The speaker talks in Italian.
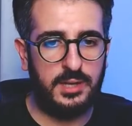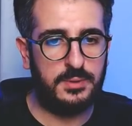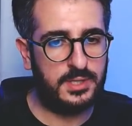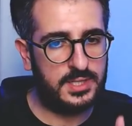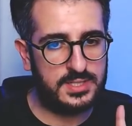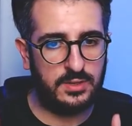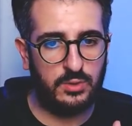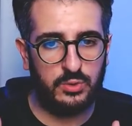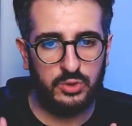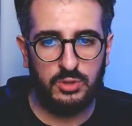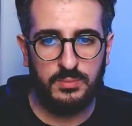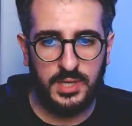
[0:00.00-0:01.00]
perché
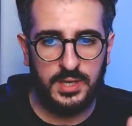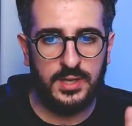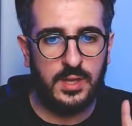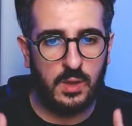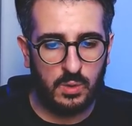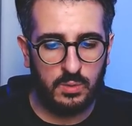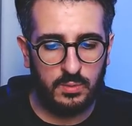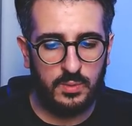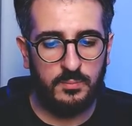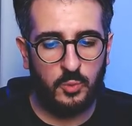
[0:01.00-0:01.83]
secondo me mm,